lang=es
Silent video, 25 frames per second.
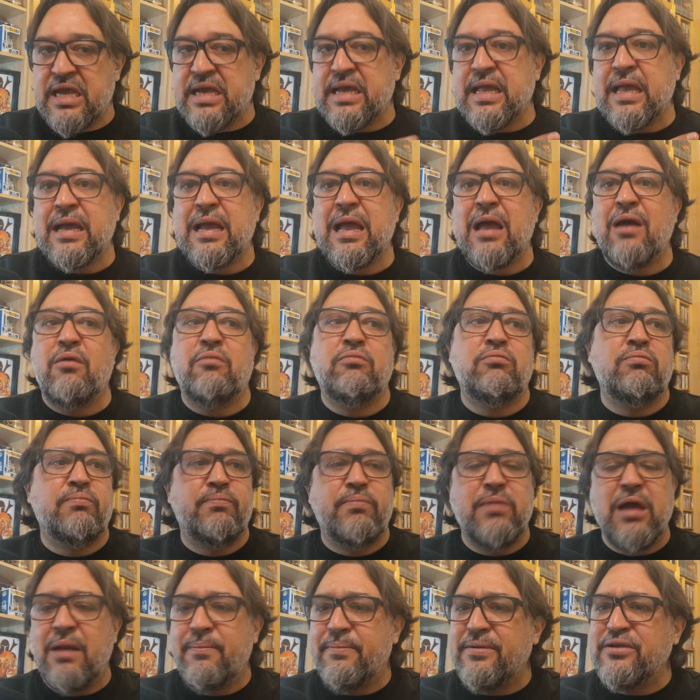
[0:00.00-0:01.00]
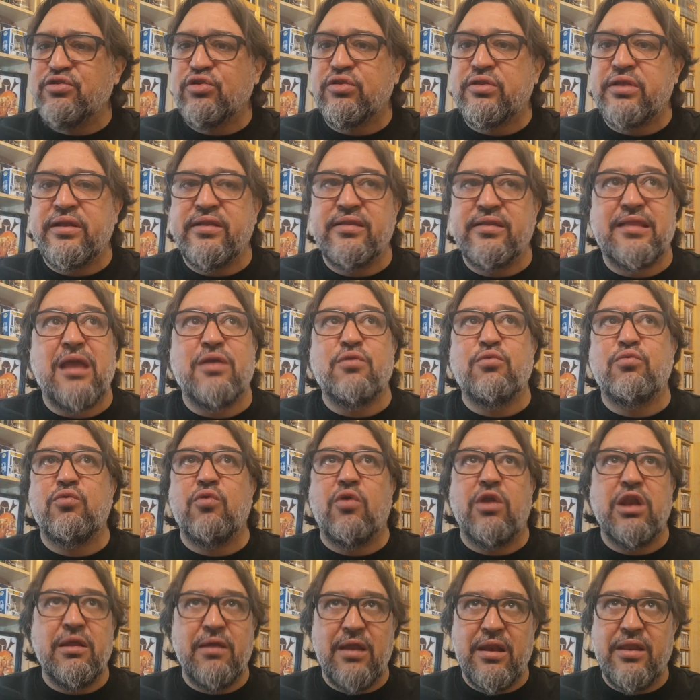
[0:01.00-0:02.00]
llegan al piso
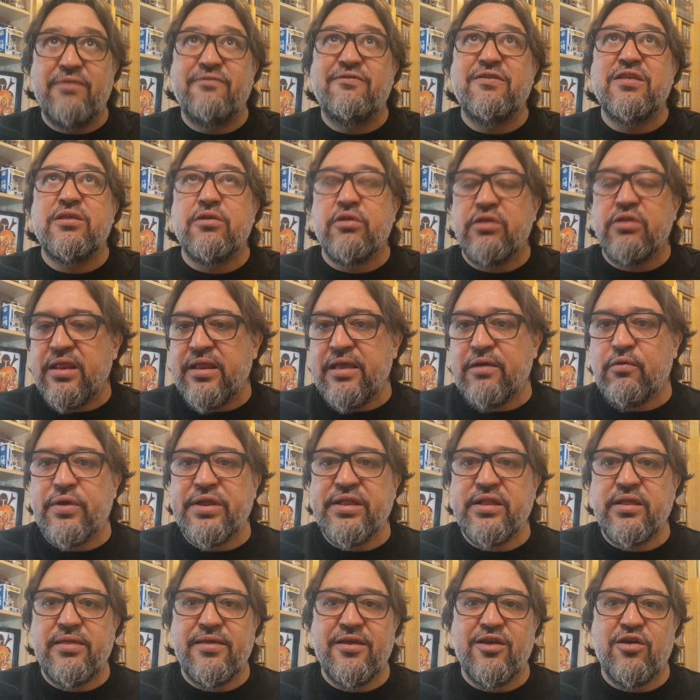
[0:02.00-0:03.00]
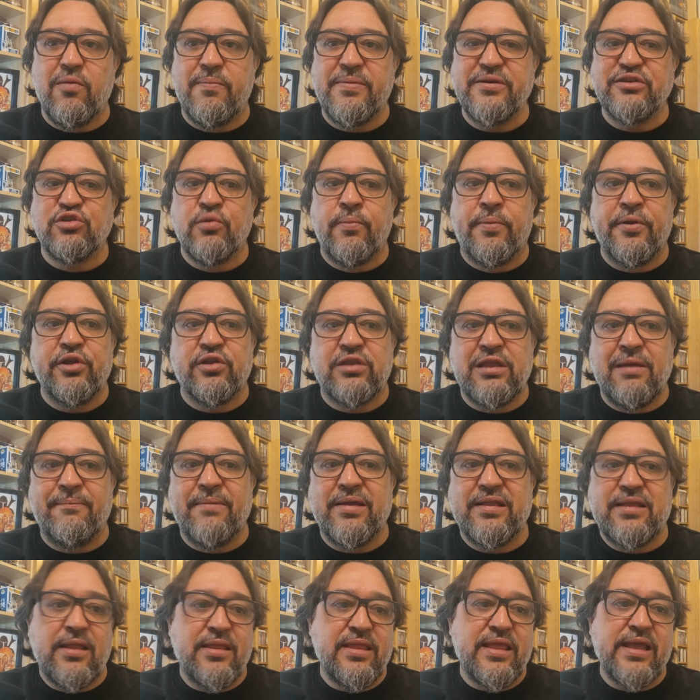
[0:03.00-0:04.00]
31, el, el edificio tiene 45 pisos, pero
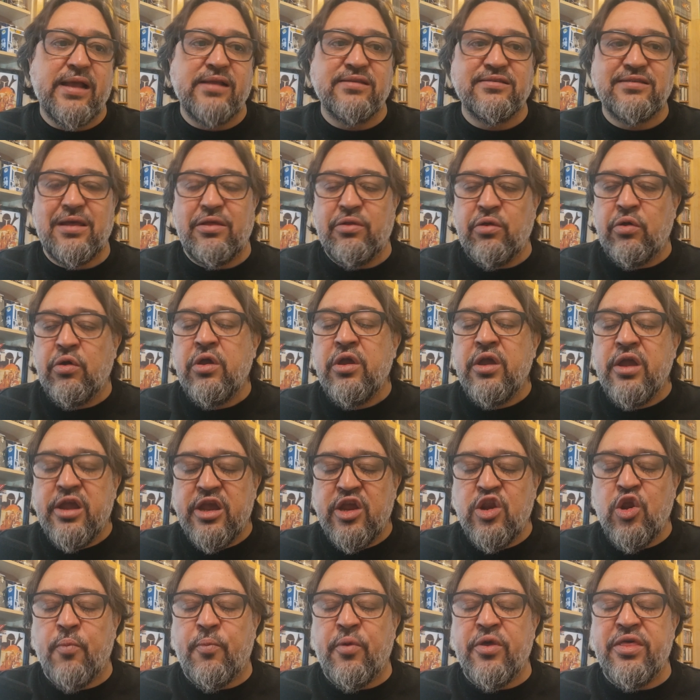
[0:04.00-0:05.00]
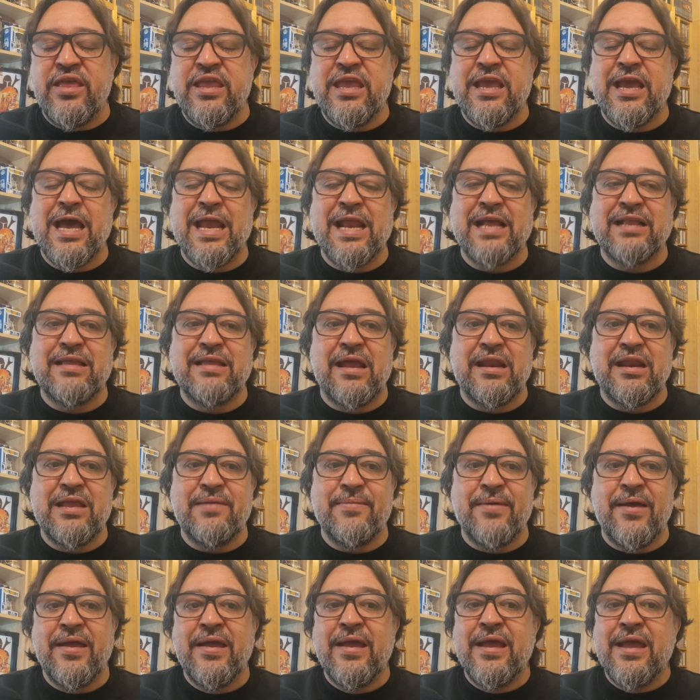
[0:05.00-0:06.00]
están bastante cansados y no pueden llegar hasta
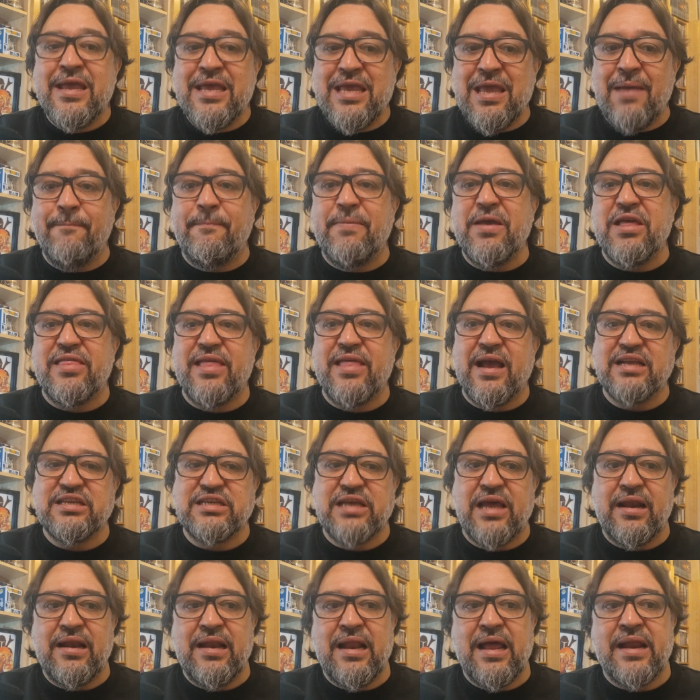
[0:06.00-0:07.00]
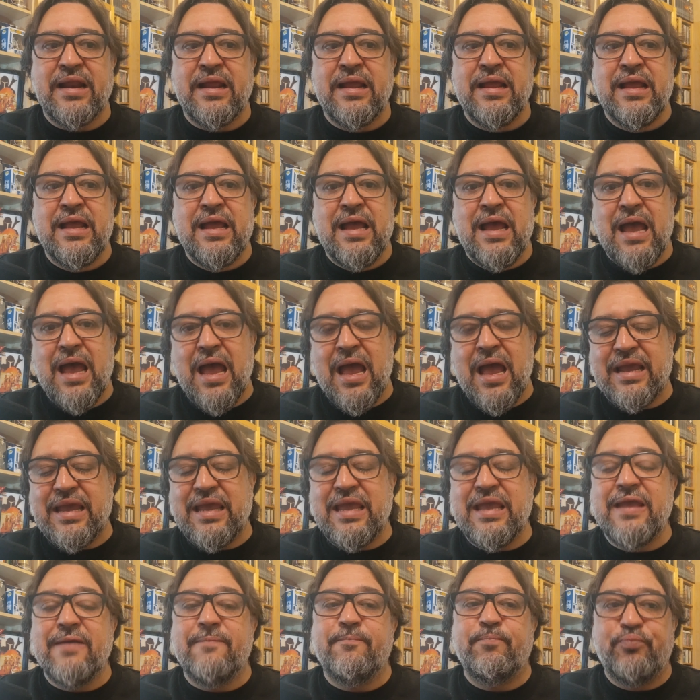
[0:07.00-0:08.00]
arriba y empiezan a charlar.
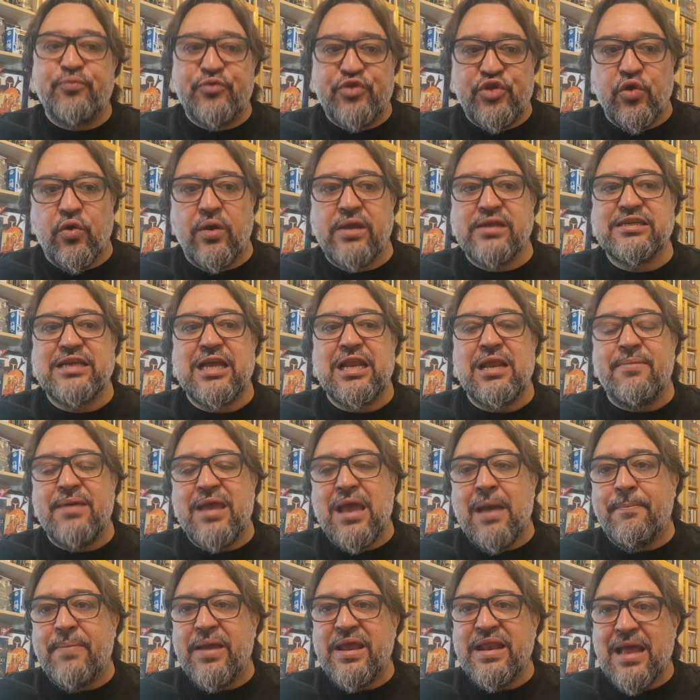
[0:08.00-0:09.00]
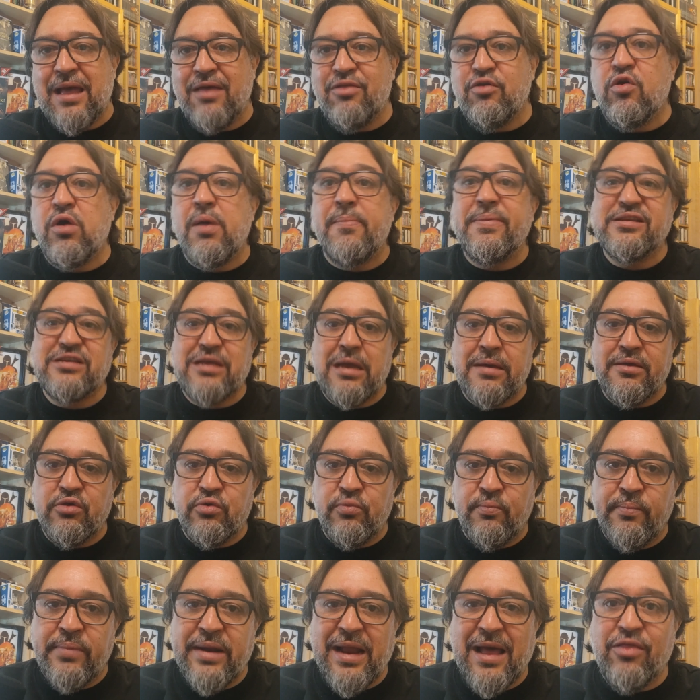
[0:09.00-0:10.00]
Aquí Joel se le ve apenado,
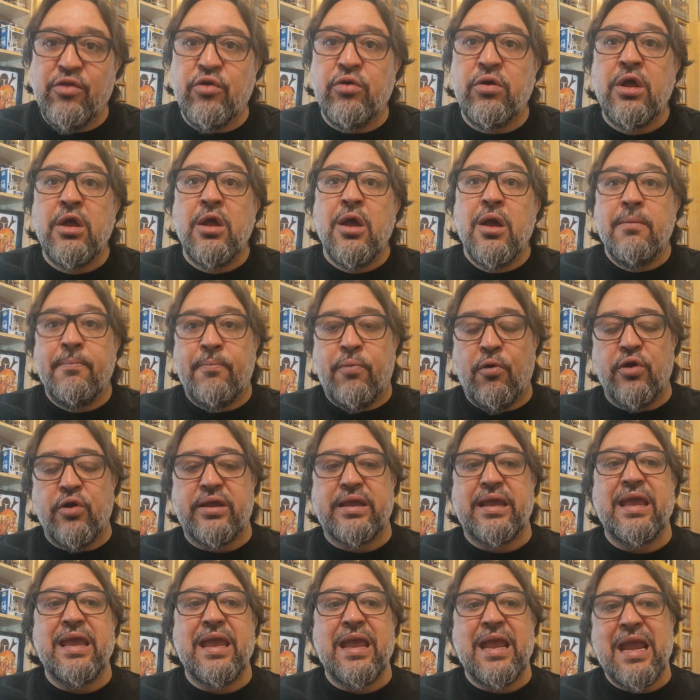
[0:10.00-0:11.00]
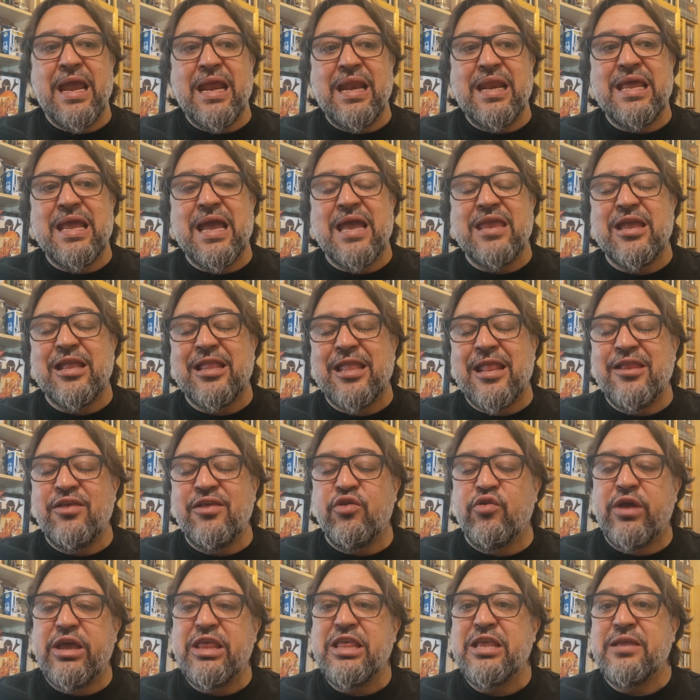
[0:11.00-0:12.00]
brado porque Eli haya
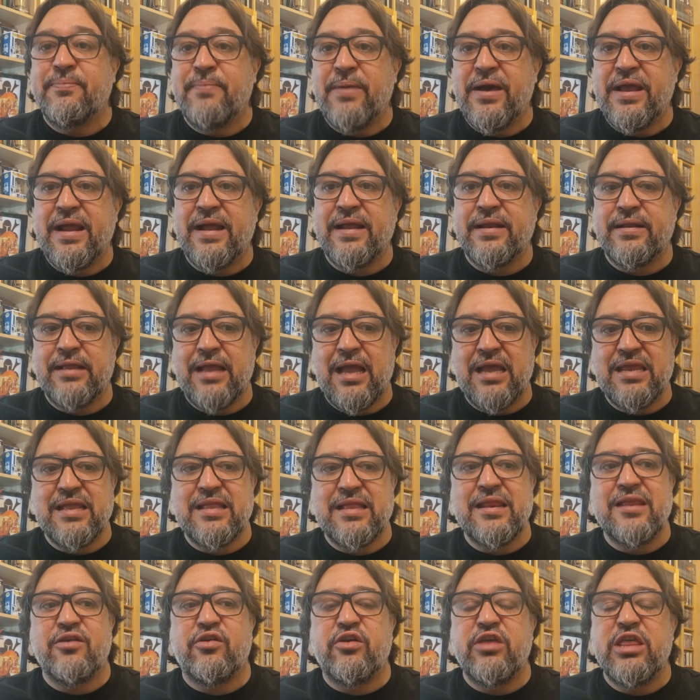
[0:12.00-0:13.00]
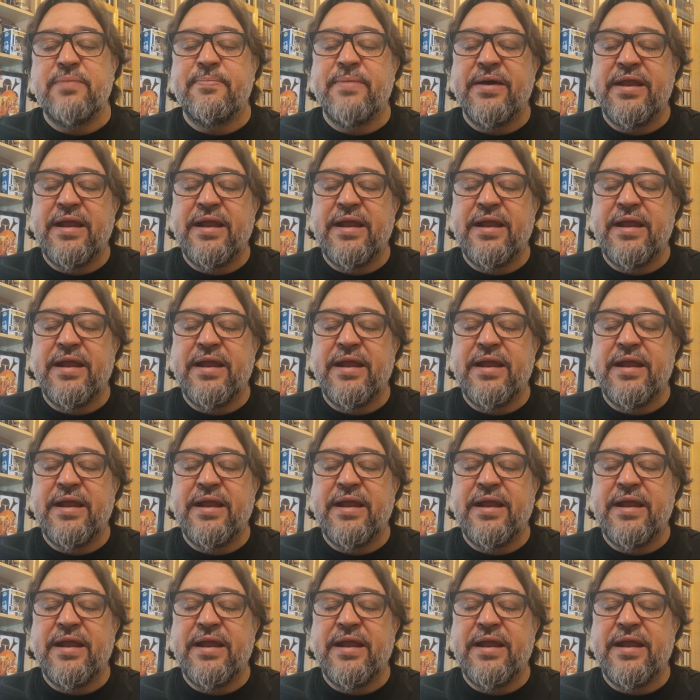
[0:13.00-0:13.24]
tenido que disparar, haya tenido que